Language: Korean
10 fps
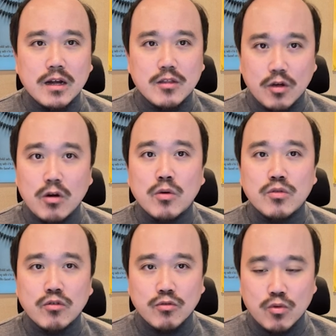그래서
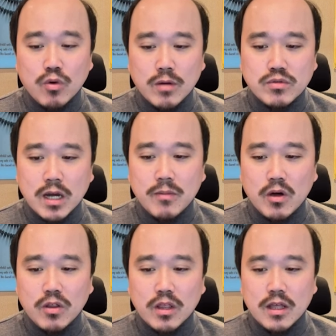결론적으로 종합을
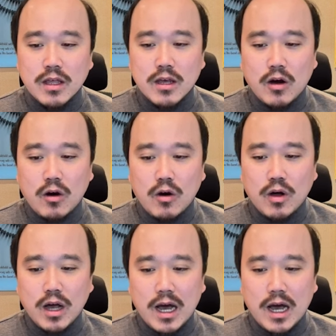하면 어,